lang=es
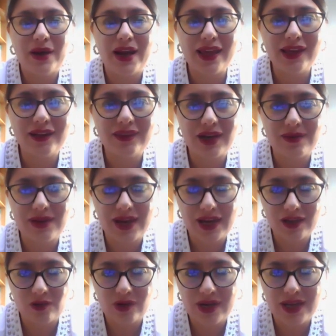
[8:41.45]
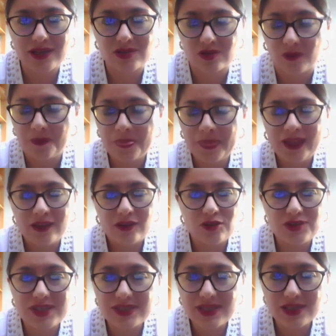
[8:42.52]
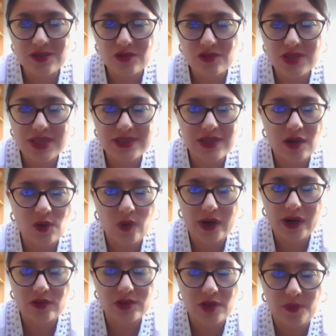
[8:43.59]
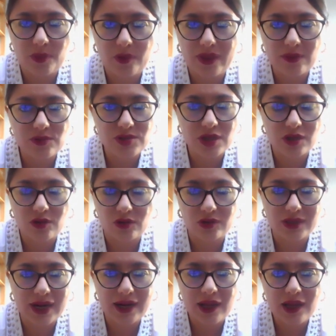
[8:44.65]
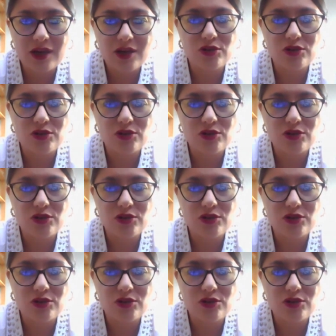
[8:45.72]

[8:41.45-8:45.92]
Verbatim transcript: para ir trabajando en eso. Entonces, de esos 10 acuerdos que podamos encontrar,